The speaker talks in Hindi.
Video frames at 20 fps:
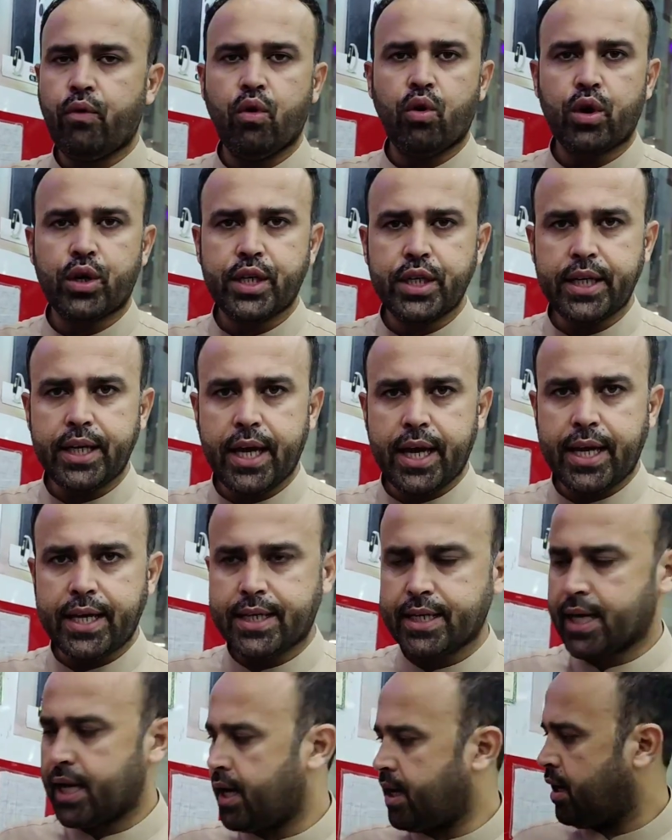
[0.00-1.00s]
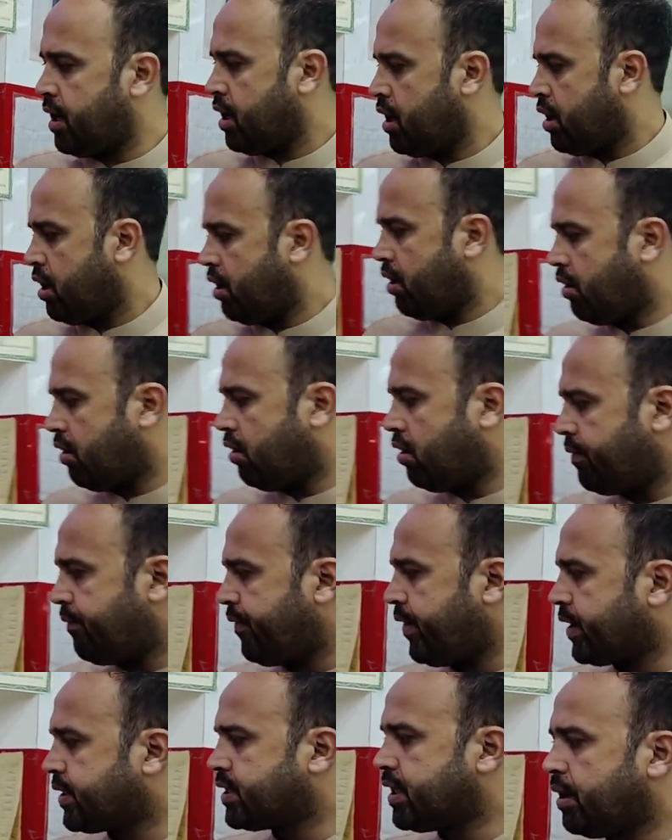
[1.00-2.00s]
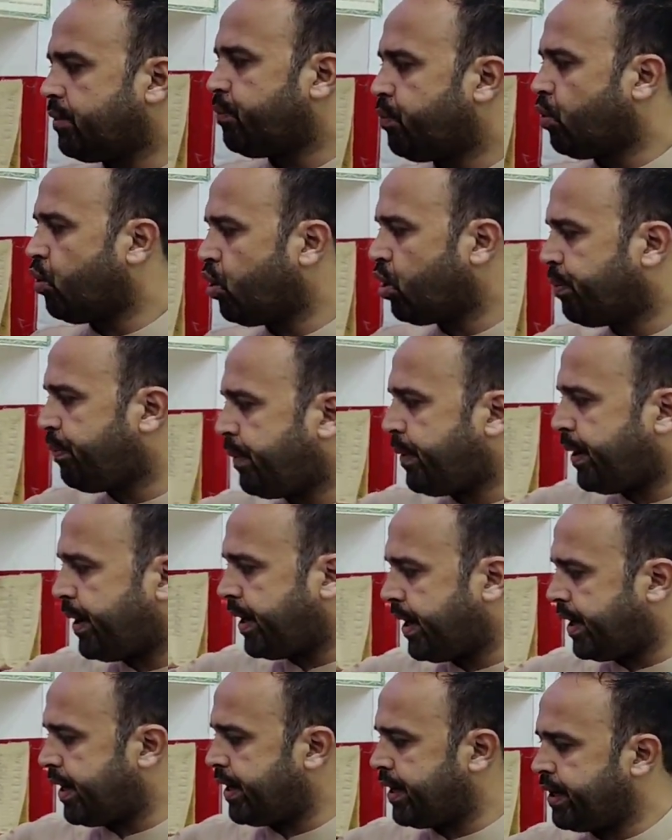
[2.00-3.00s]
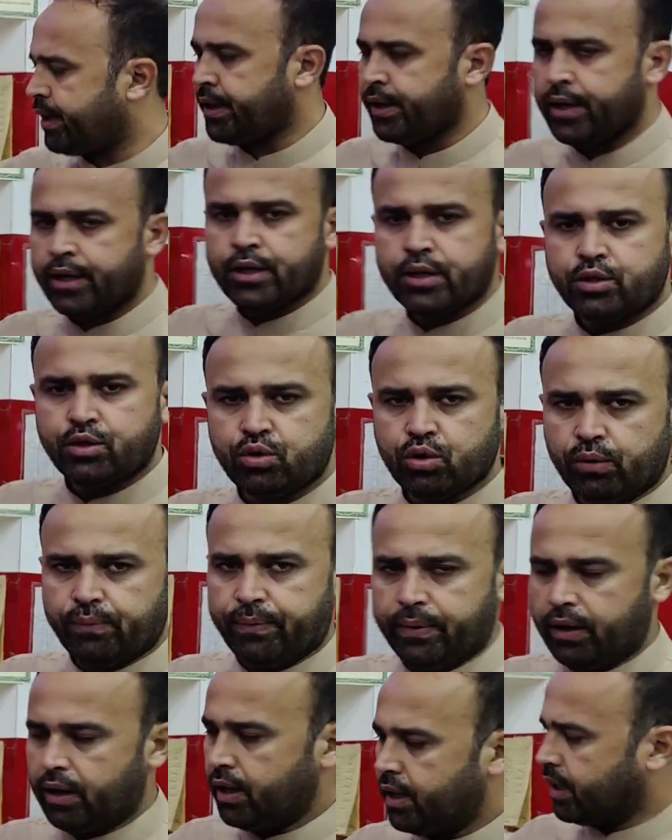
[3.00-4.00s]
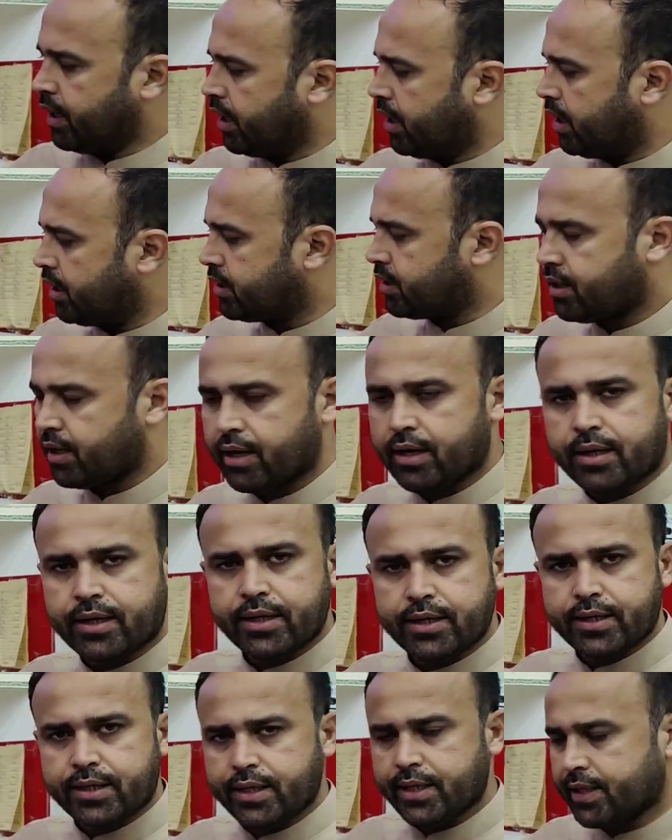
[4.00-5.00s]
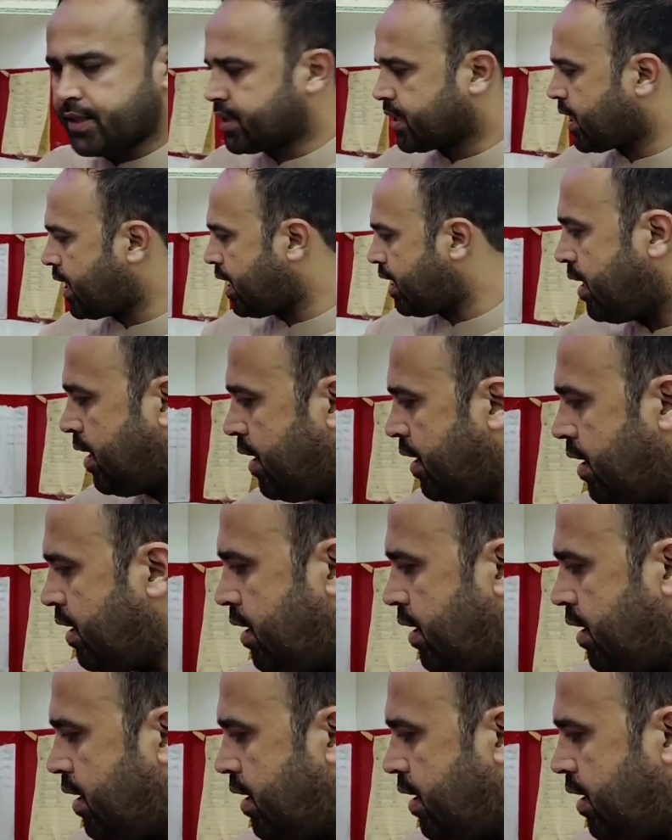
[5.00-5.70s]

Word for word: फोर्टी एट का और पिक्सल फोर पड़ा है जो पड़ेगा थर्टी सिक्स का